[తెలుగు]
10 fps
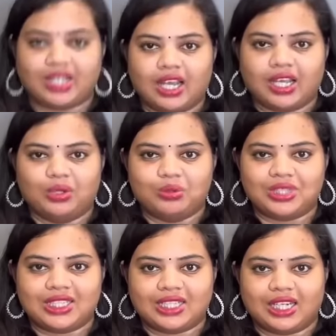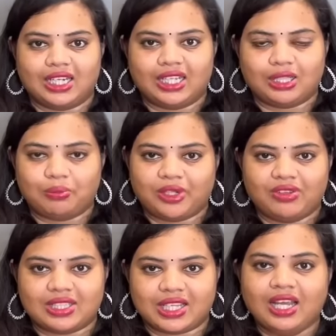వర్క్ లాగా యూస్ చేశాను నేనైతే
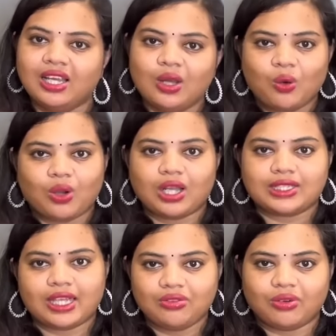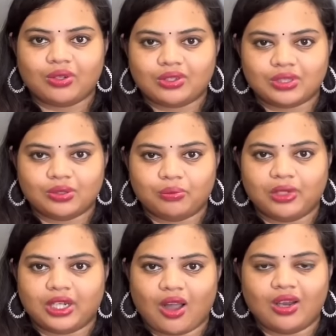ప్రీవియస్గా ఒక్కసారి ఫొటోస్
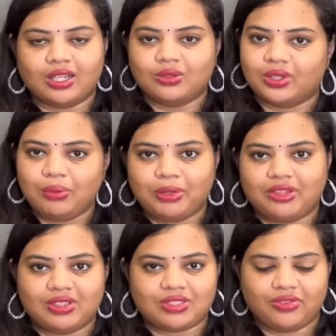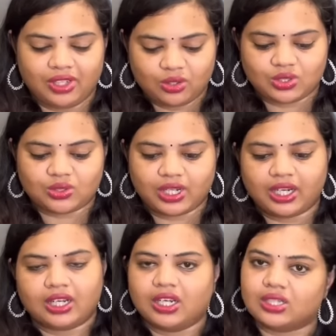మీకు కావాలనుకుంటే ప్రీవియస్ వీడియోస్
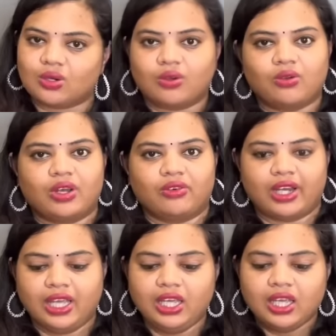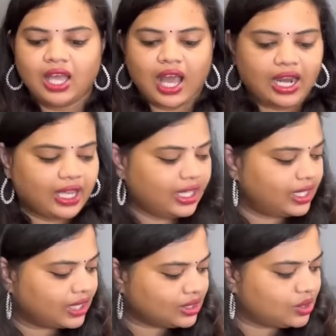చూడండి రీల్స్లో కూడా ఉన్నాయి అలాగే
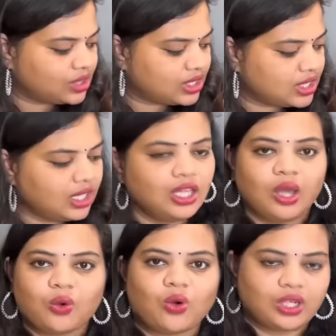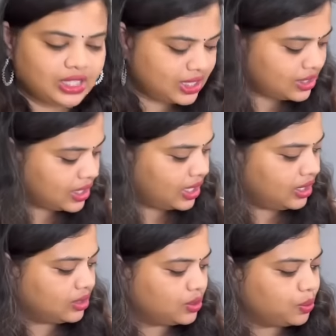నెక్స్ట్ వచ్చేసి కోటా చెక్స్
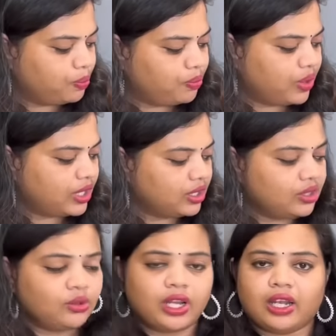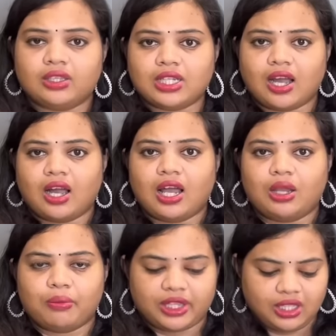అండి సూపర్ ఇది కూడా
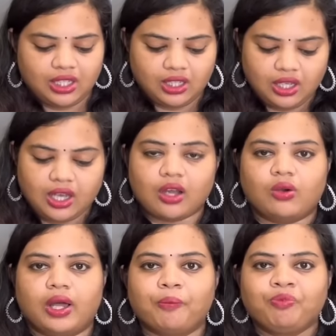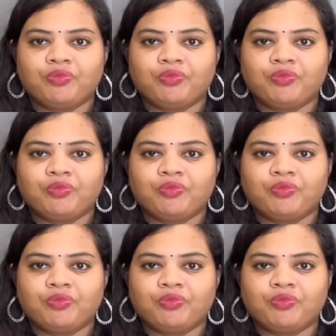చాలామంది ఇంకా కూడా